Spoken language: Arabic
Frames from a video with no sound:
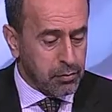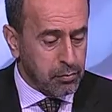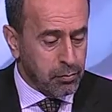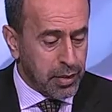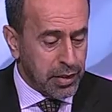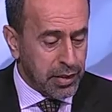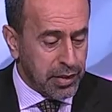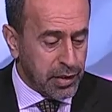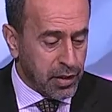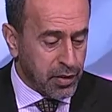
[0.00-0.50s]
ما
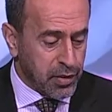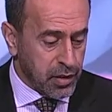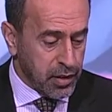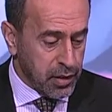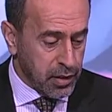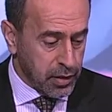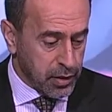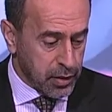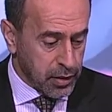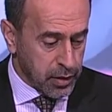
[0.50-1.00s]

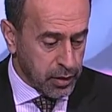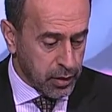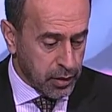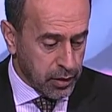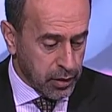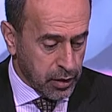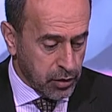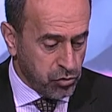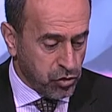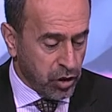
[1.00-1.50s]
الذي
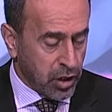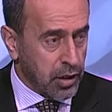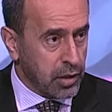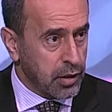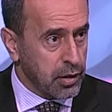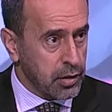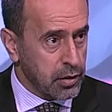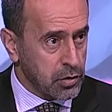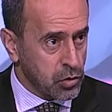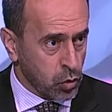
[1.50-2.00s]

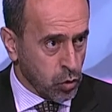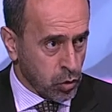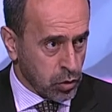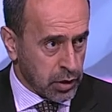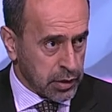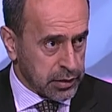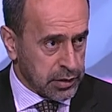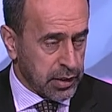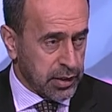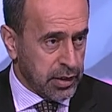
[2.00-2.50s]
يجعل
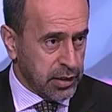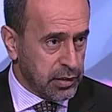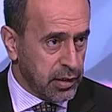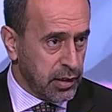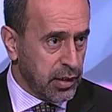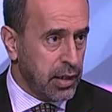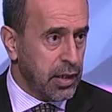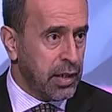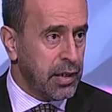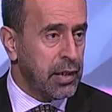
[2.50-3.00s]
سلطات
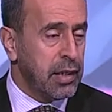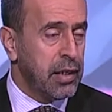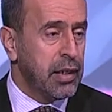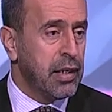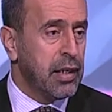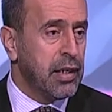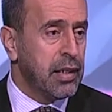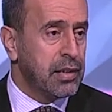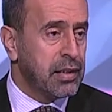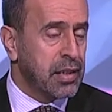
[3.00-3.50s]
الاحتلال
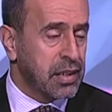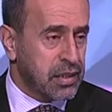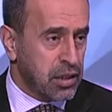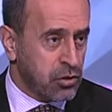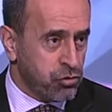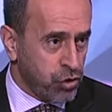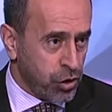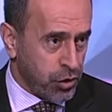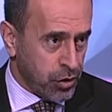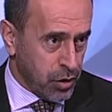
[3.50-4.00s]

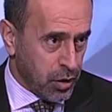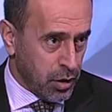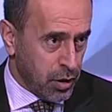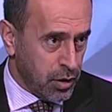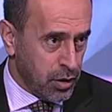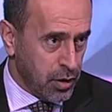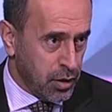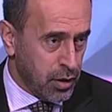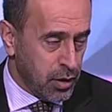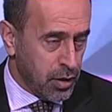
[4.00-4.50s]
تتجرأ
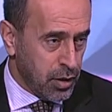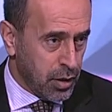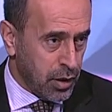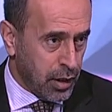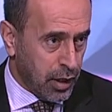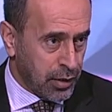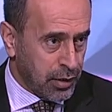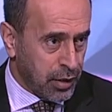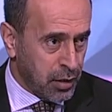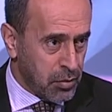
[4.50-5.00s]

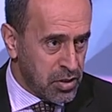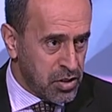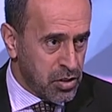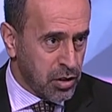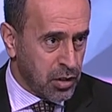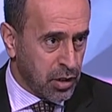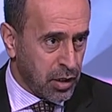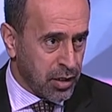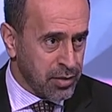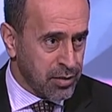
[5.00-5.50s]
على
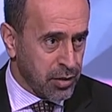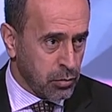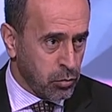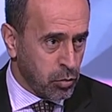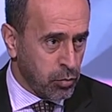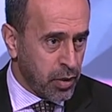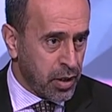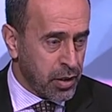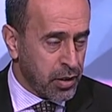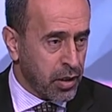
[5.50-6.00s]
المسجد الأقصى
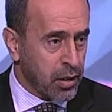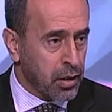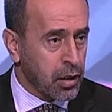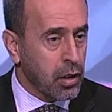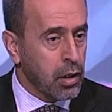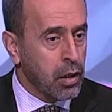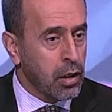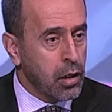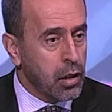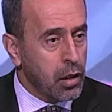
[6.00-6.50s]
المبارك
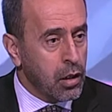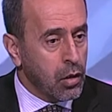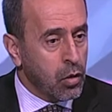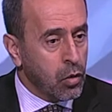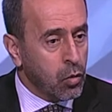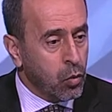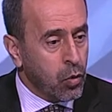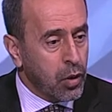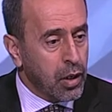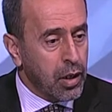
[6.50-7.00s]

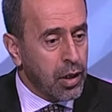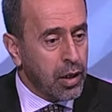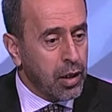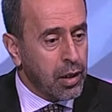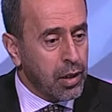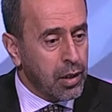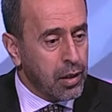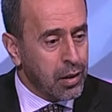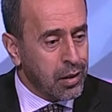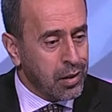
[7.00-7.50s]

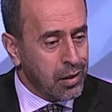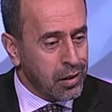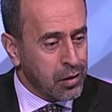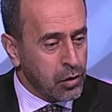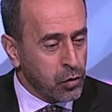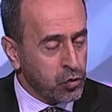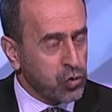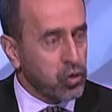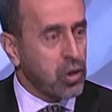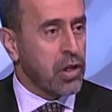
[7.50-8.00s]

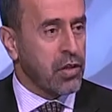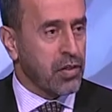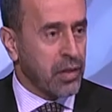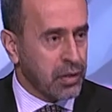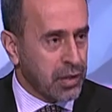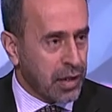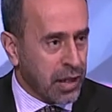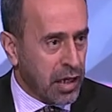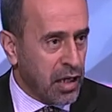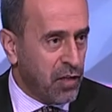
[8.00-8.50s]
ويفترض
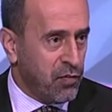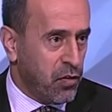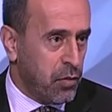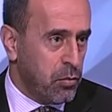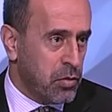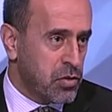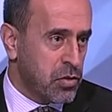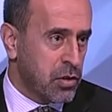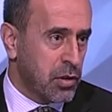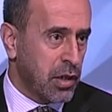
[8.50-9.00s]
أن خلف
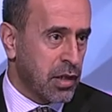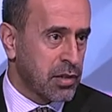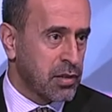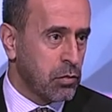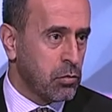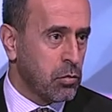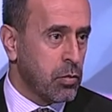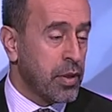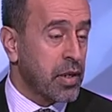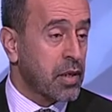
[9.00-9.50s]
المسجد الأقصى
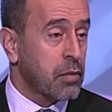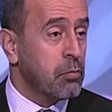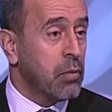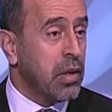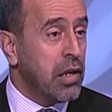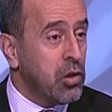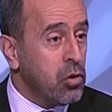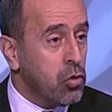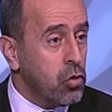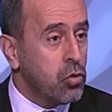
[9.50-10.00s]
المبارك
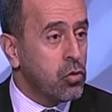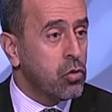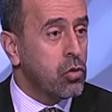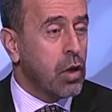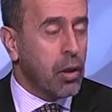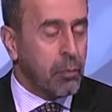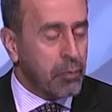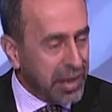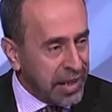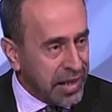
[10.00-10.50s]
مليون
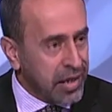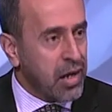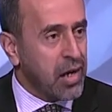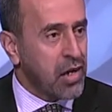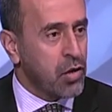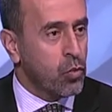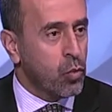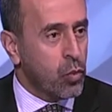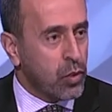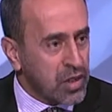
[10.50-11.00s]

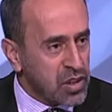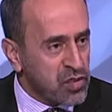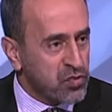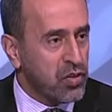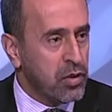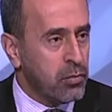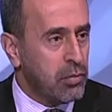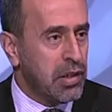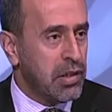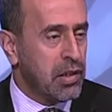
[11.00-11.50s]
مليار ونصف
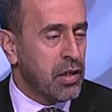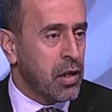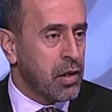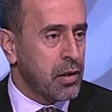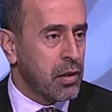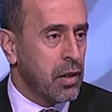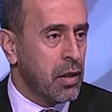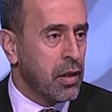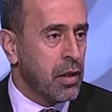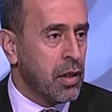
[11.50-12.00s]
المليار
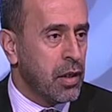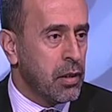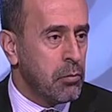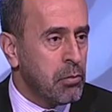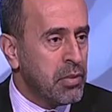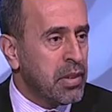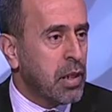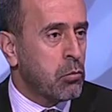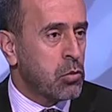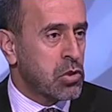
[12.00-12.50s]

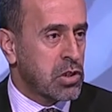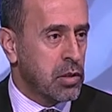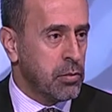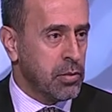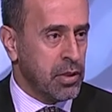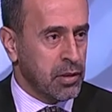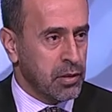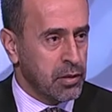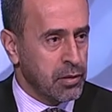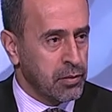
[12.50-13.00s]
من المسلمين